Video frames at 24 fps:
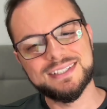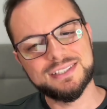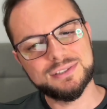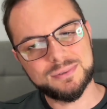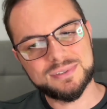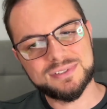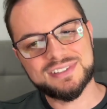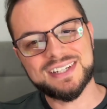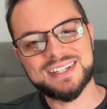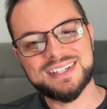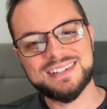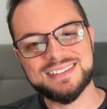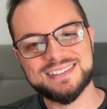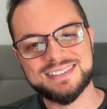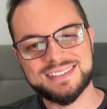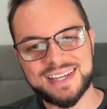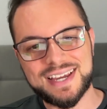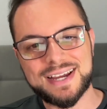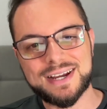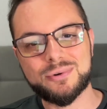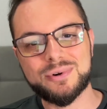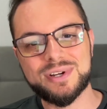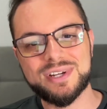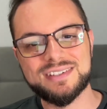se você
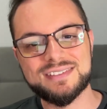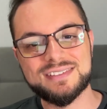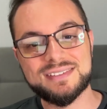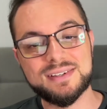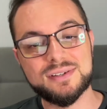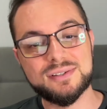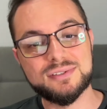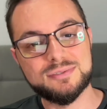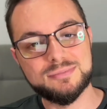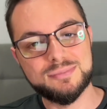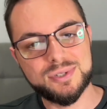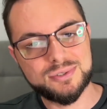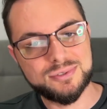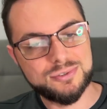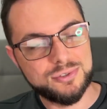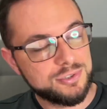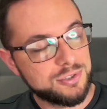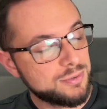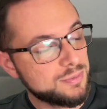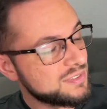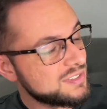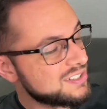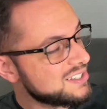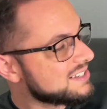quiser conhecer os meus
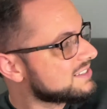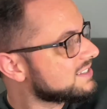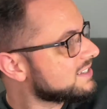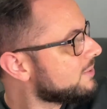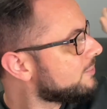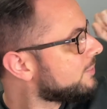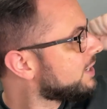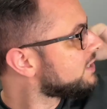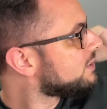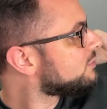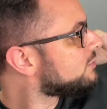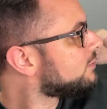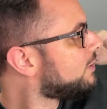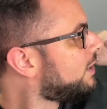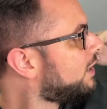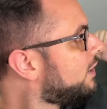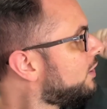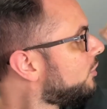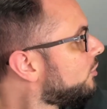últimos lançamentos,